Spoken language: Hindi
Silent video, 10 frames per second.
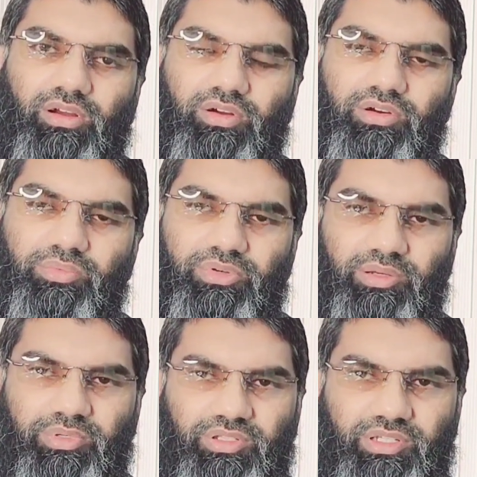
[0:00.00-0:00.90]
और
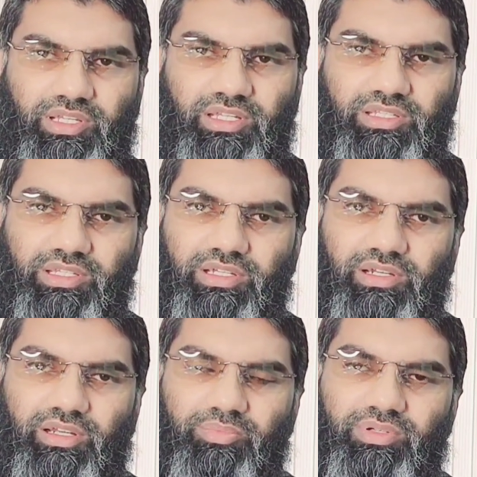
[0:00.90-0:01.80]
प्रॉपर तरीके से
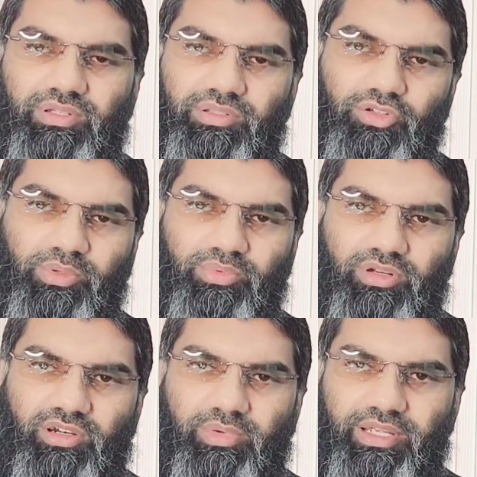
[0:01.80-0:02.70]
आप जो भी
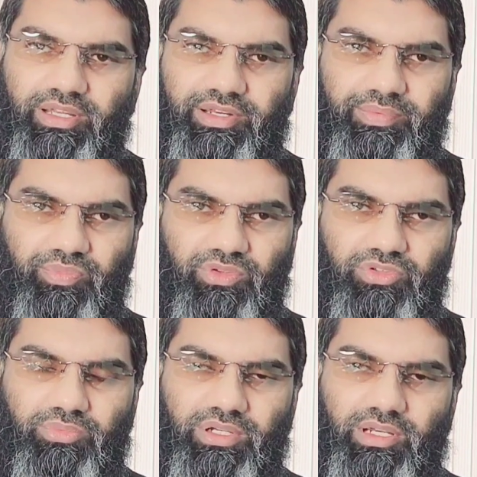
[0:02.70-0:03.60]
प्लॉट बाय करें
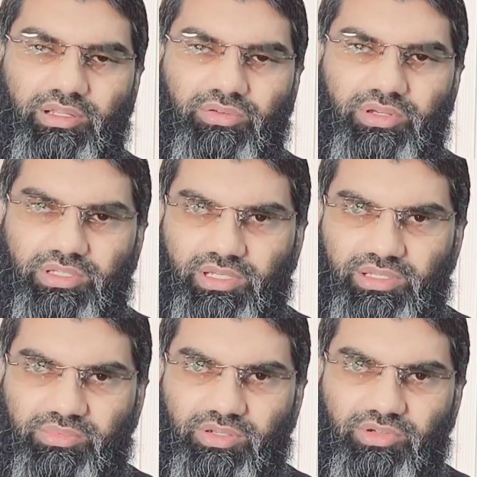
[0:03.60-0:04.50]
उसमें कल को किसी
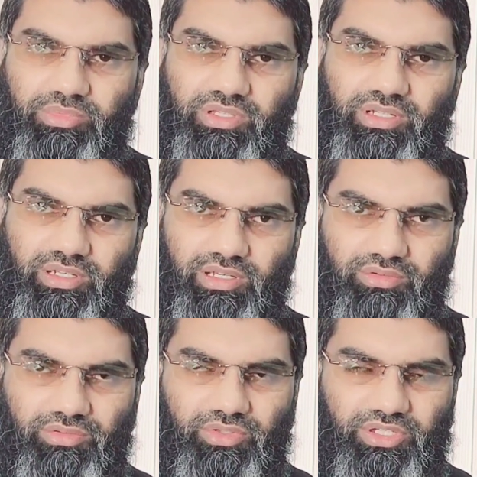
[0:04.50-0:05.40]
किस्म का कोई मसला ना
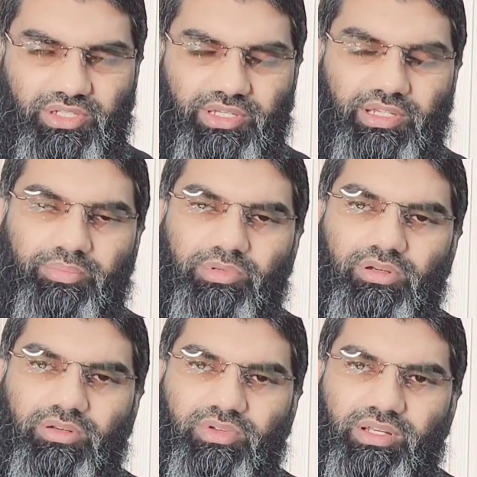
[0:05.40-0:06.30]
हो तो इसलिए
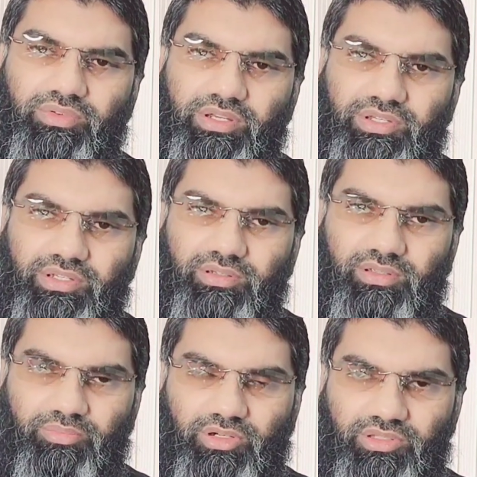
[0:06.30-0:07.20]
प्लॉट वेरिफिकेशन
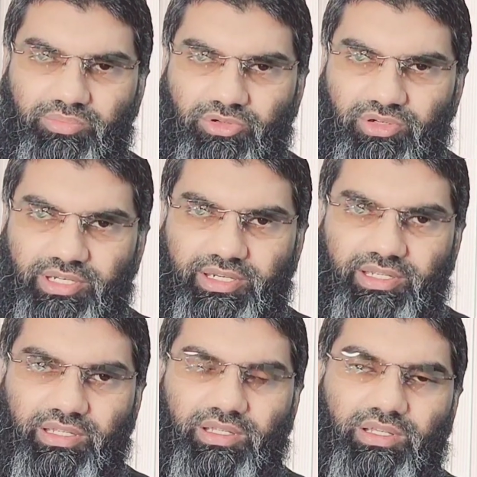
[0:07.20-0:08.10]
बहुत इम्पॉर्टेंट
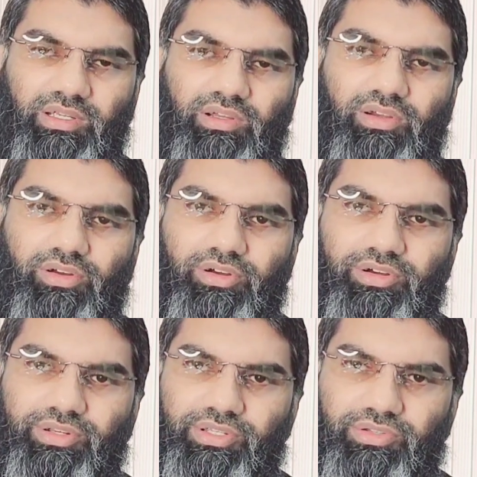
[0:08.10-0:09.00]
है
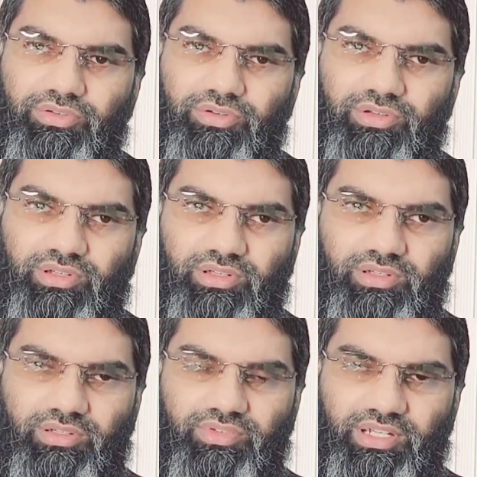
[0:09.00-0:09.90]
और इसको
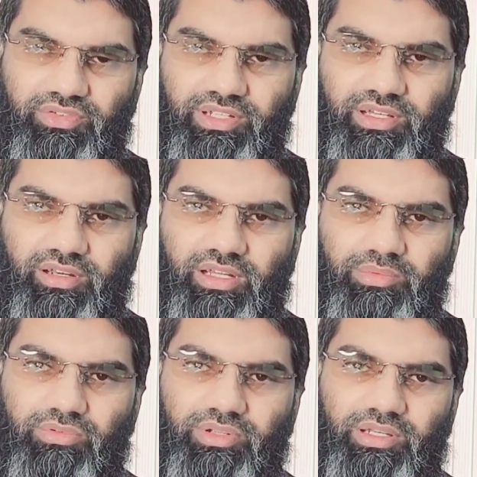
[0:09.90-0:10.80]
वेरीफाई करना आप
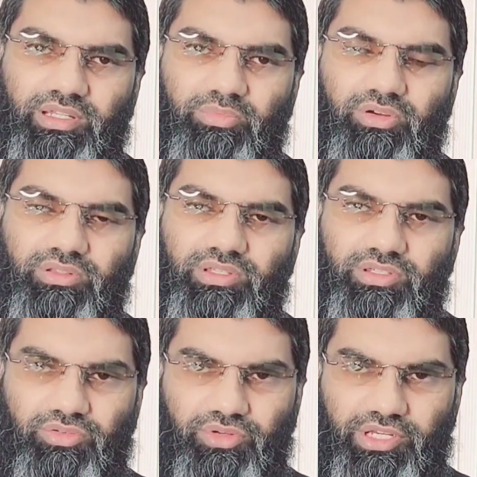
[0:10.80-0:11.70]
लोगों के लिए बहुत
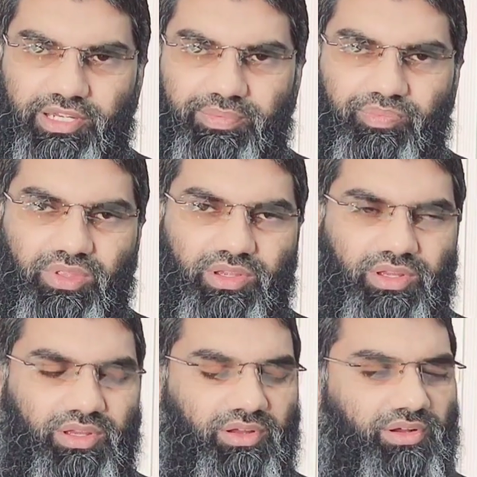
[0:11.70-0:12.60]
ज़रूरी है
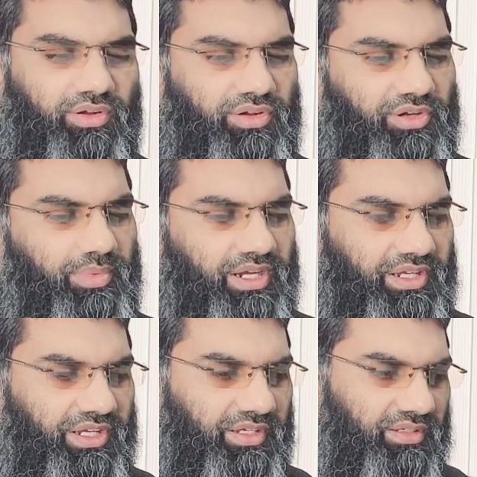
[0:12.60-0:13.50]
और
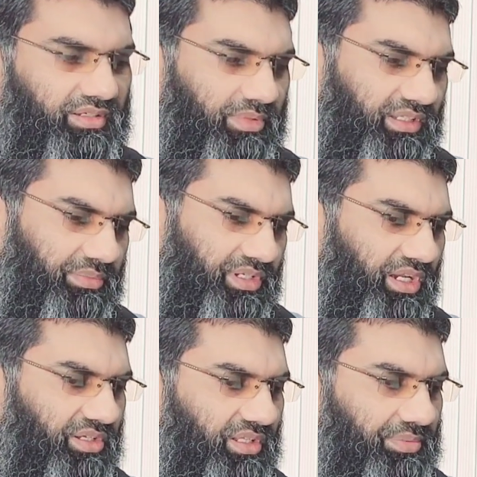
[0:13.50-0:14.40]
बाकी बातें भी
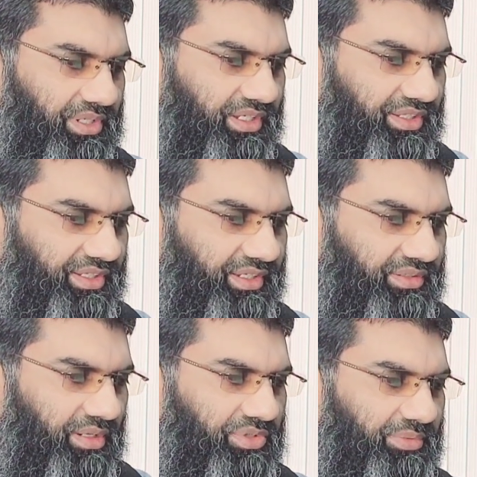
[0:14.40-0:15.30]
साथ साथ आपसे करते हैं
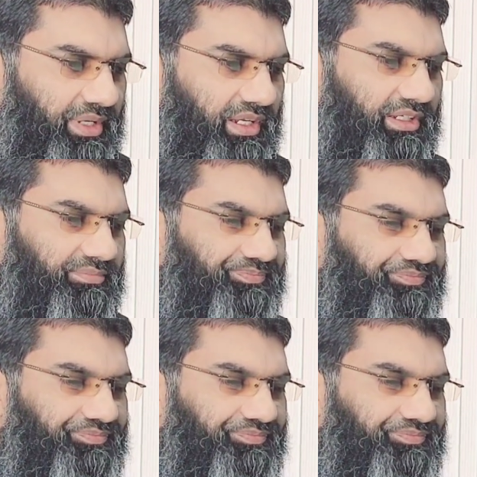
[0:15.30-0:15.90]
सबसे पहले